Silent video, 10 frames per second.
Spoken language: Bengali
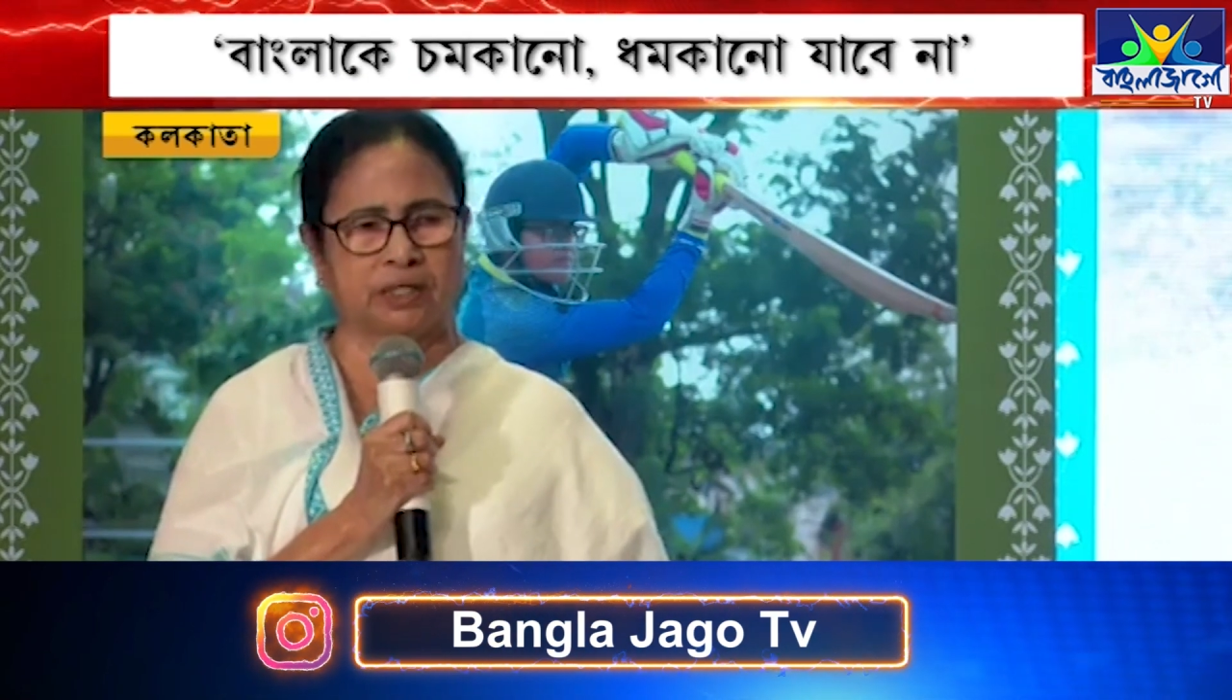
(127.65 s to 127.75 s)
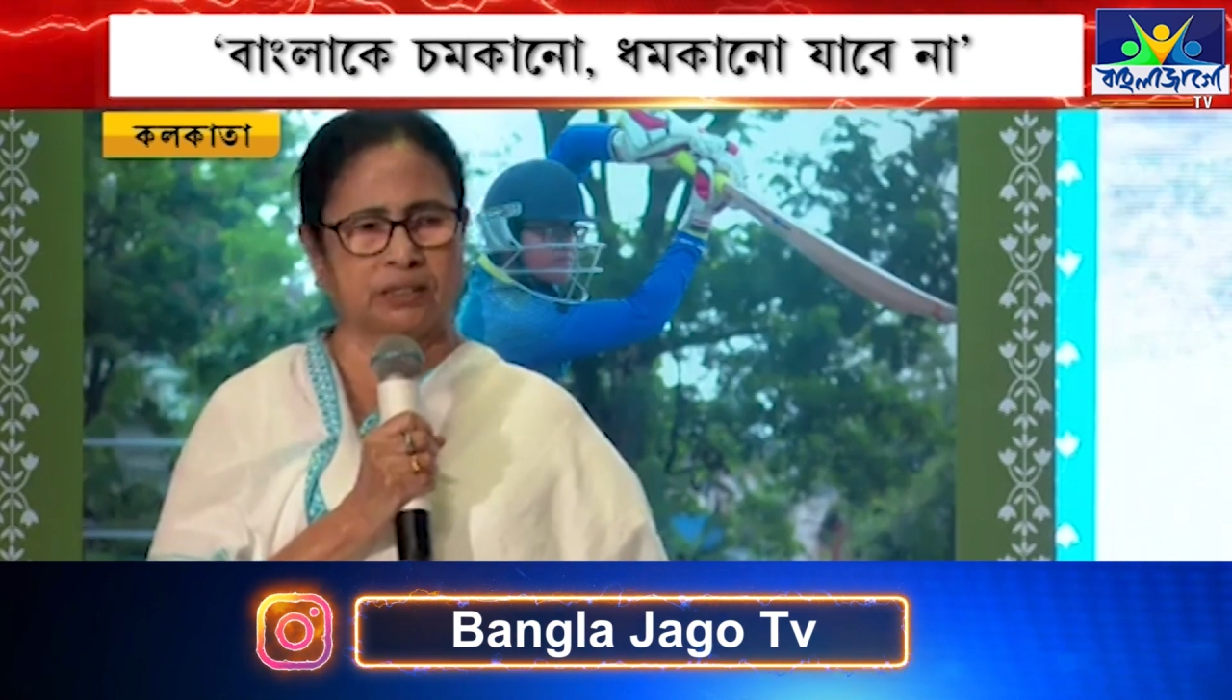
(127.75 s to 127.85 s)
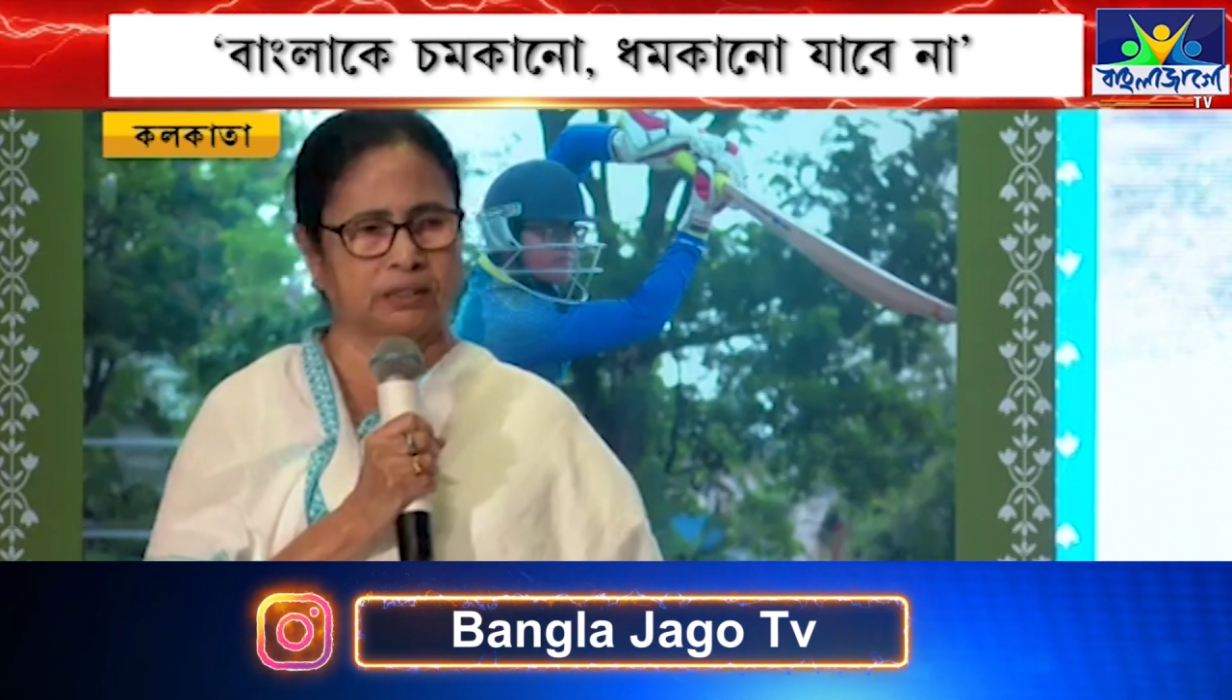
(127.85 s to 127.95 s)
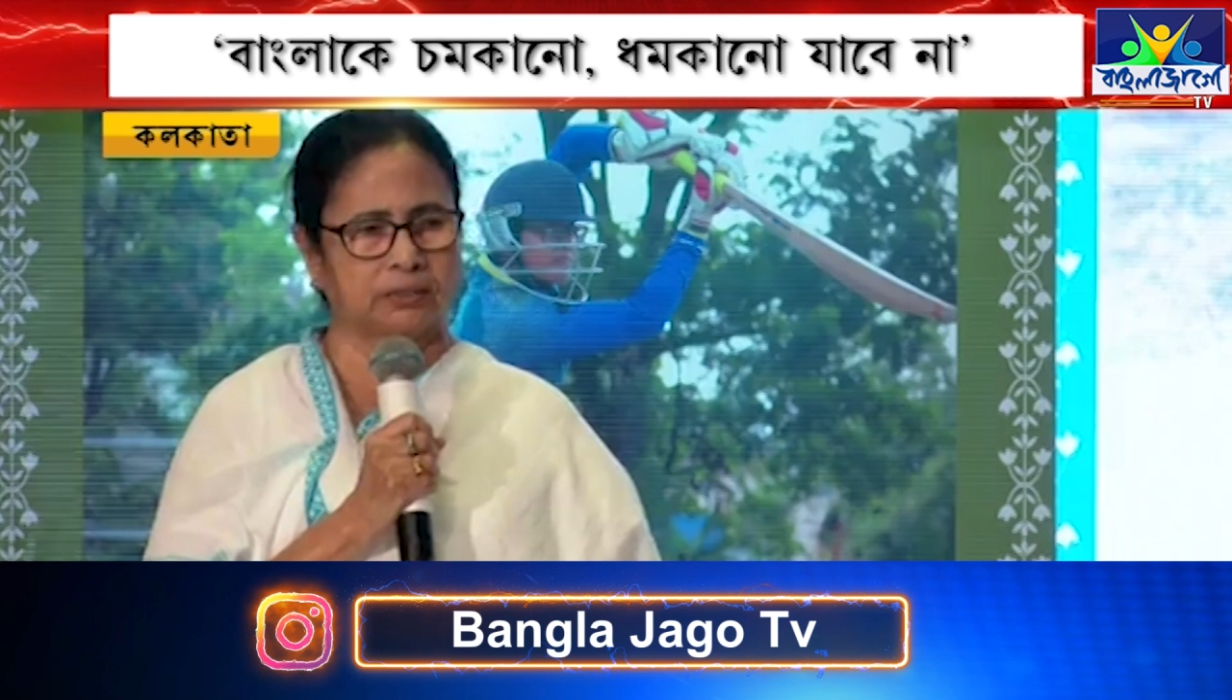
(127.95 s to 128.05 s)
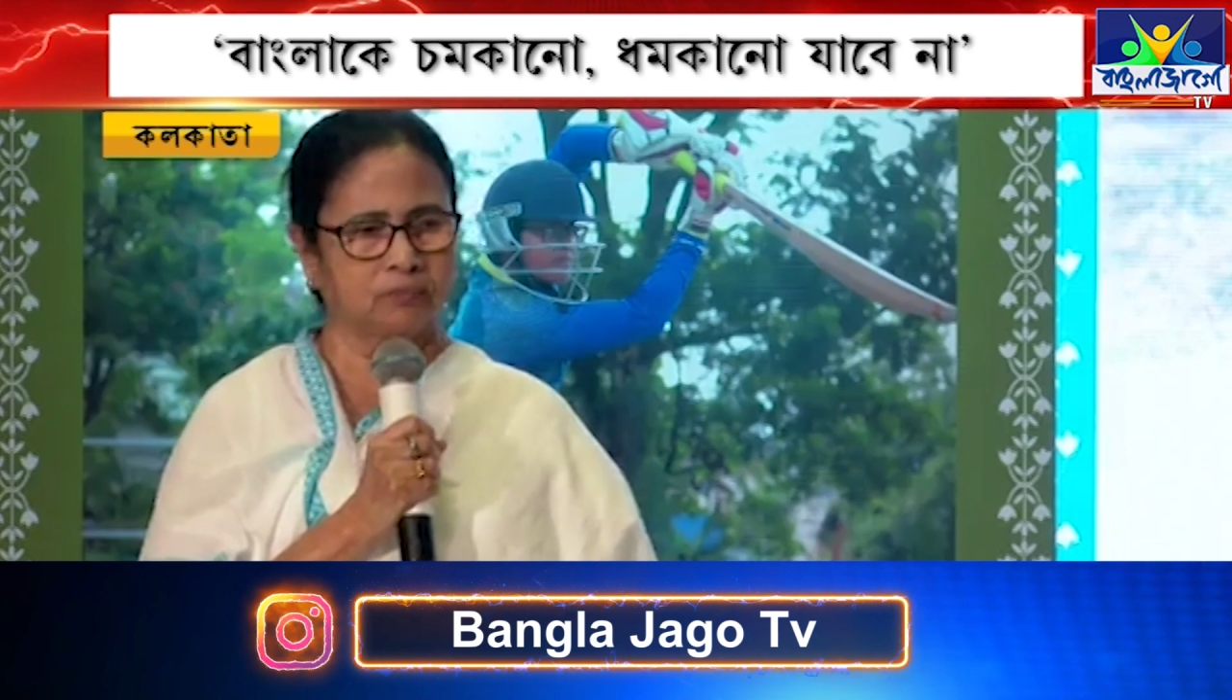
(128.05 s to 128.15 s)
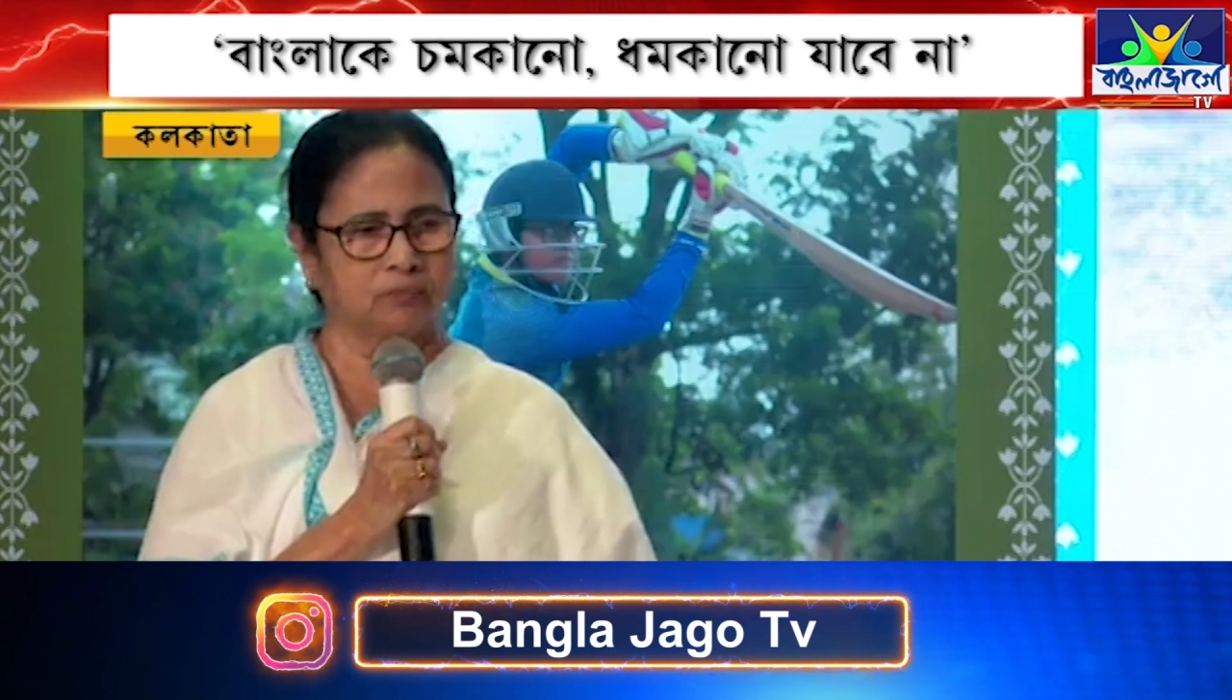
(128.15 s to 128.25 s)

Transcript: সাথে